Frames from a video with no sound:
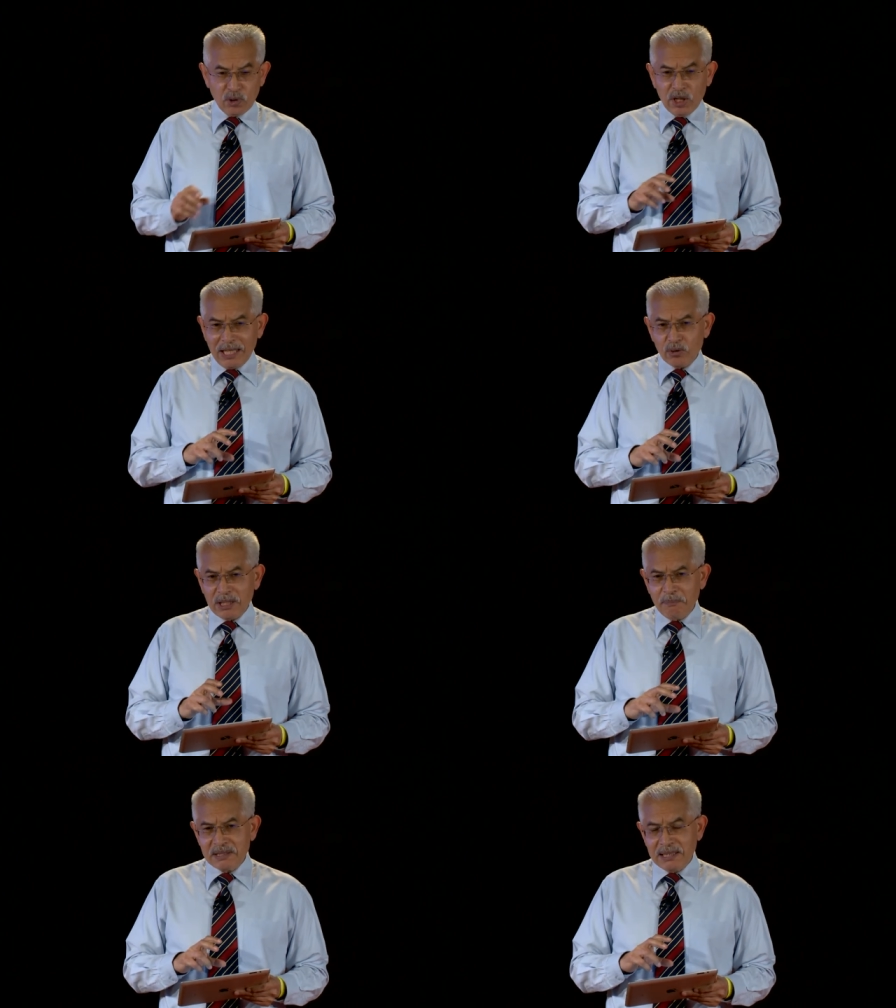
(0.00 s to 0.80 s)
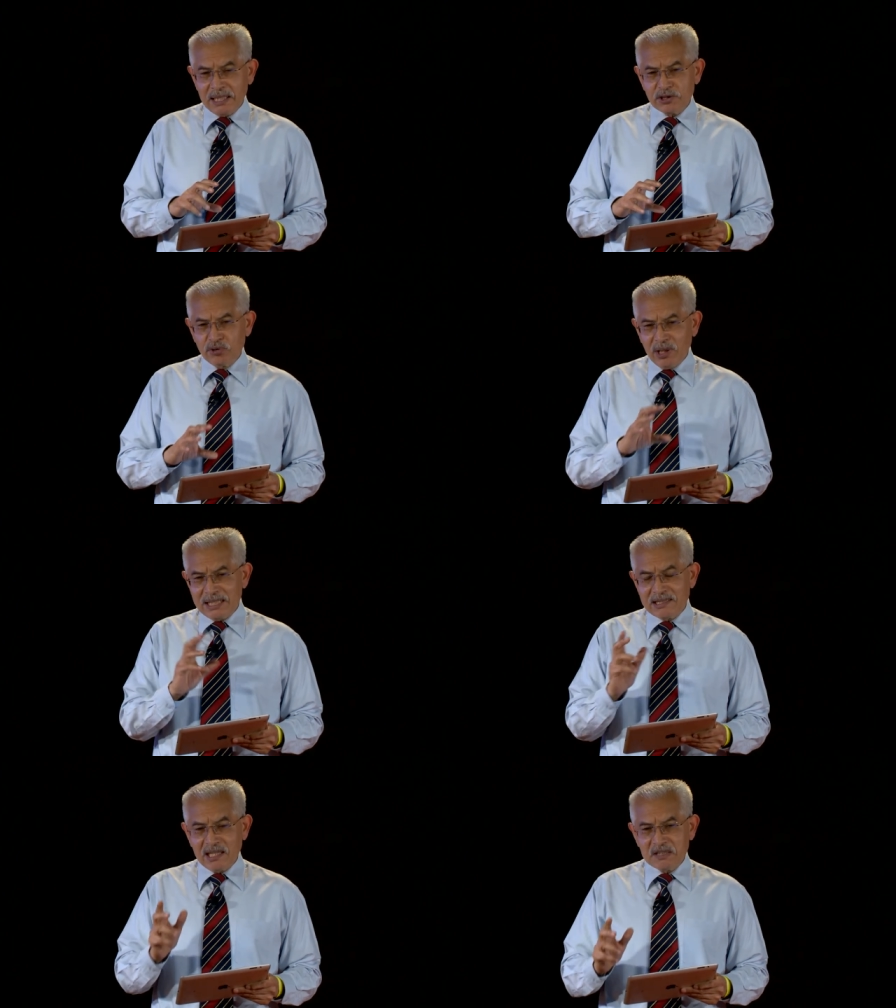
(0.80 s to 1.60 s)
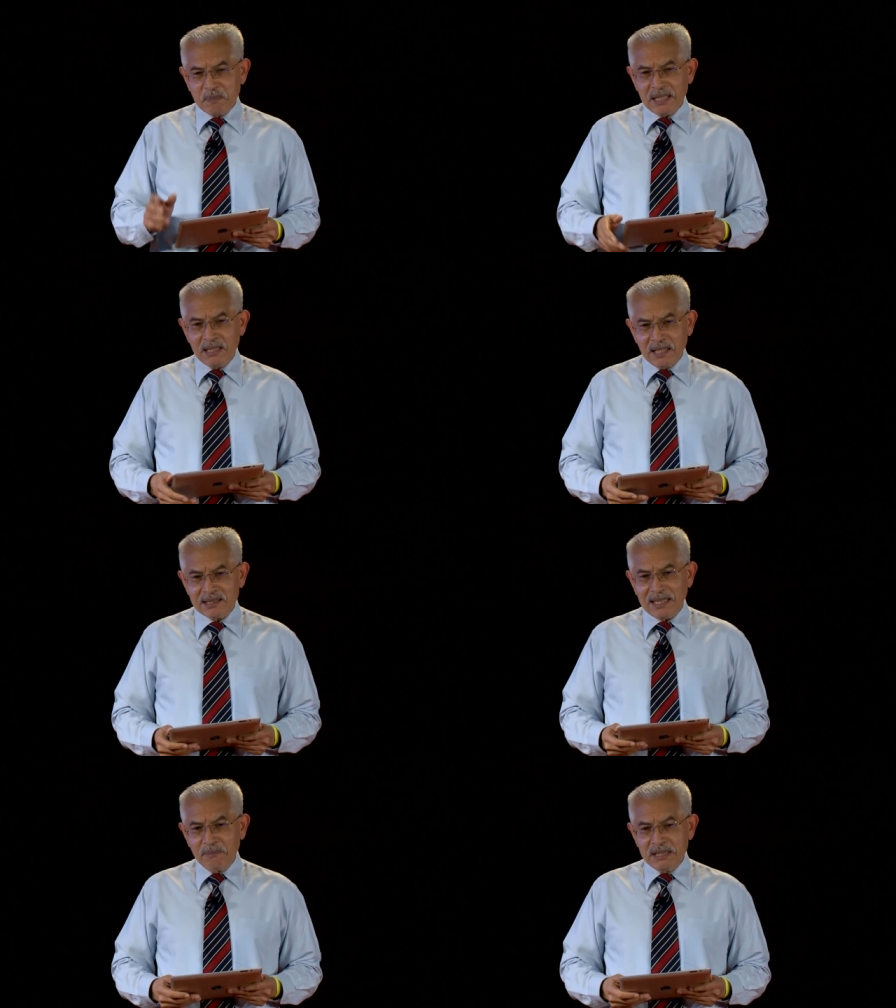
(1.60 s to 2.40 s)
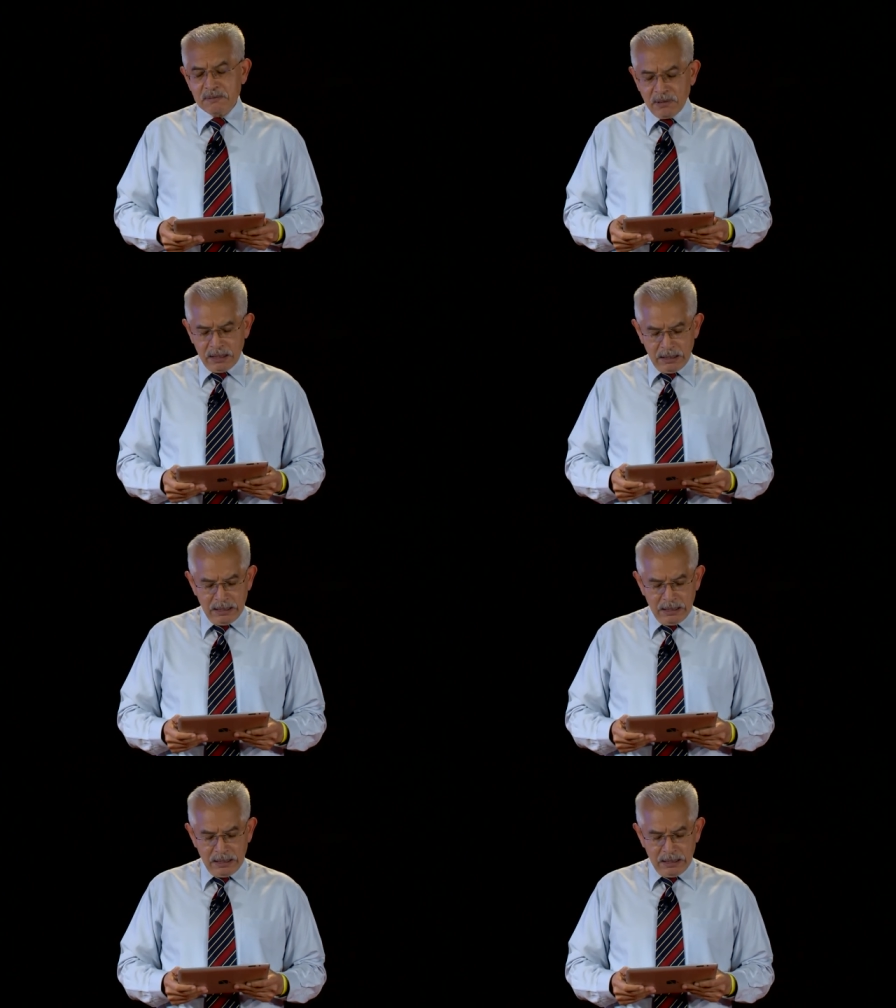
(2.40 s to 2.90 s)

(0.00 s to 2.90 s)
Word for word: Y hay otra investigación que se desprende de esta misma,